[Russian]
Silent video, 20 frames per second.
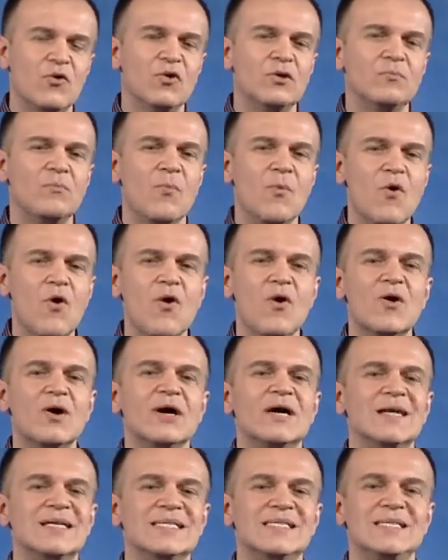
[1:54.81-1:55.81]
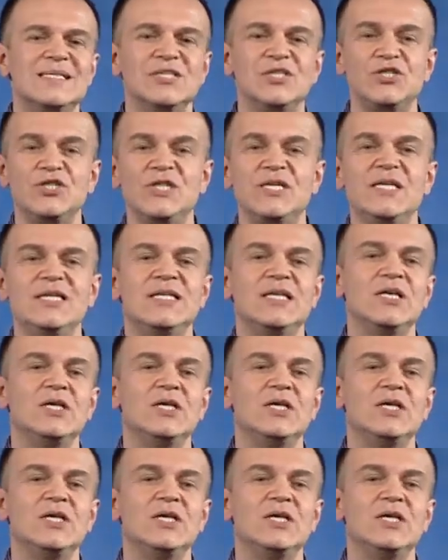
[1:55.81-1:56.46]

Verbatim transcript: он мог различить